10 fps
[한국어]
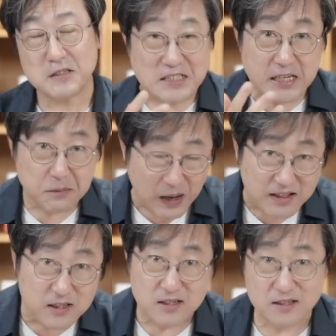C에
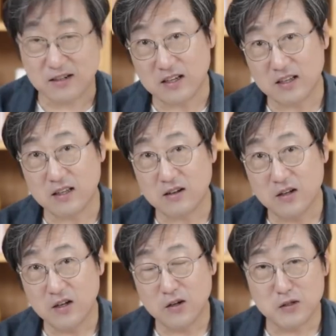반드시 들어가야 돼요.
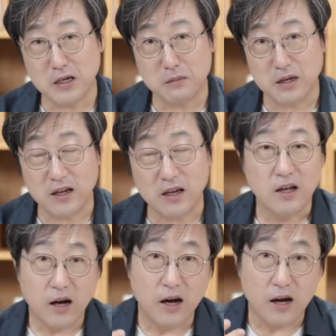그 다음에
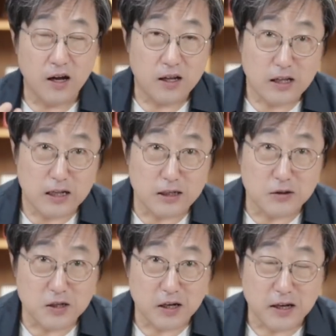나는
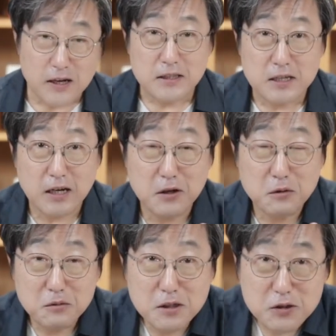요새 제가
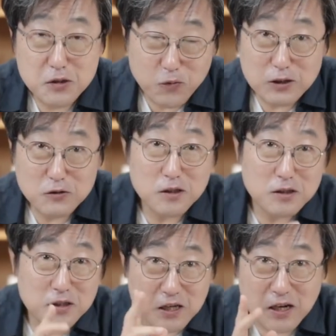여러분들 습관 중에서
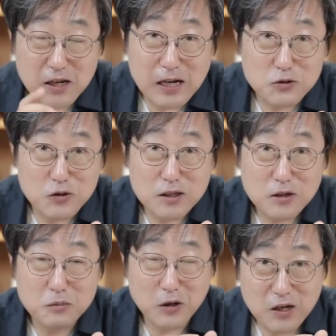제일 강조하는
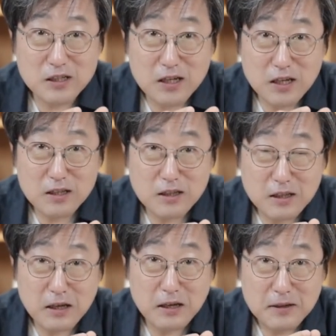거 몇 가지가
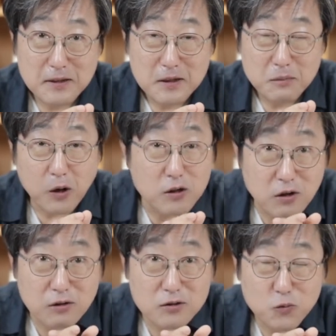있는데,
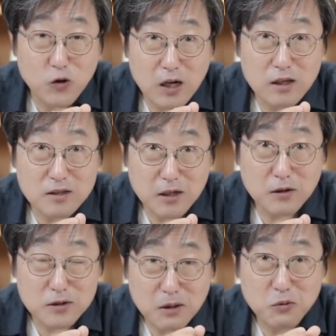벌떡 습관, 제
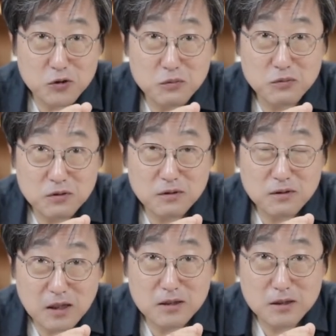영상 보신 분
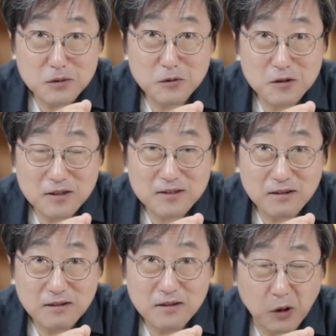계신지
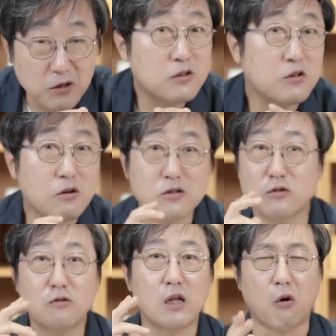모르겠어요. 벌떡
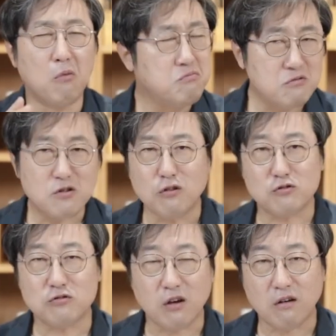습관 엄청
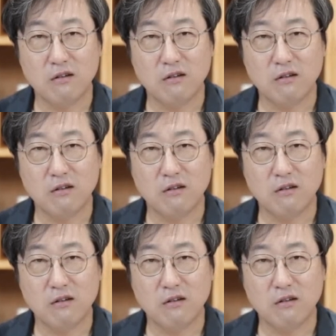중요해요.